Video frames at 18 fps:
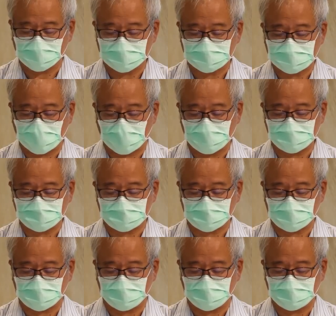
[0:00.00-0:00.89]
善
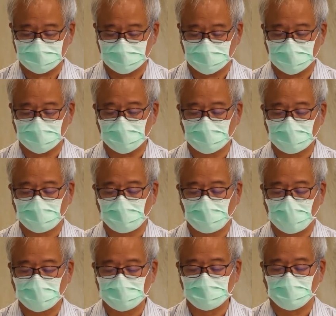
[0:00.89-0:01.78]
行而
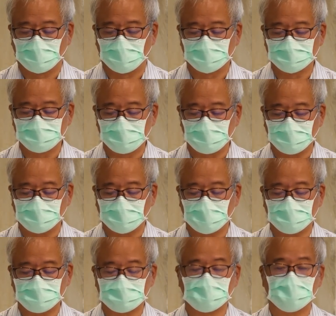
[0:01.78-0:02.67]
光荣你
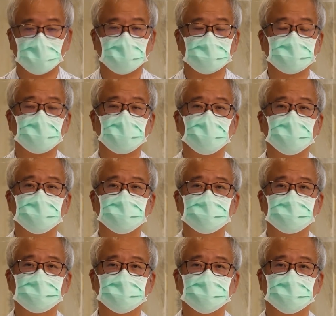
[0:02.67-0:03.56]
们的
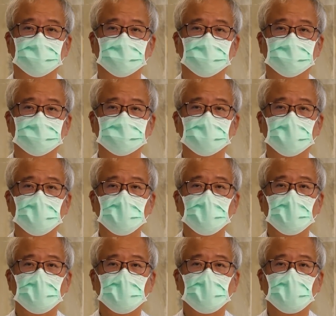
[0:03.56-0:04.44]
天赋。
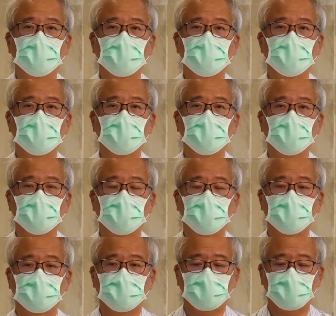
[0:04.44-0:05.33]

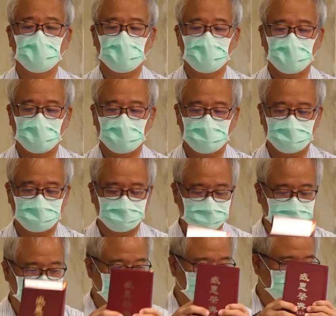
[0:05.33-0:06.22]
哈利
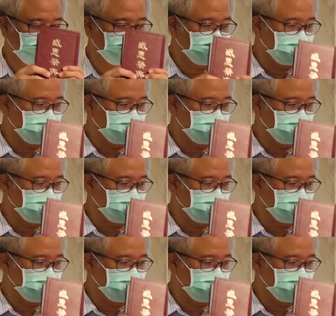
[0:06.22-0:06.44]
路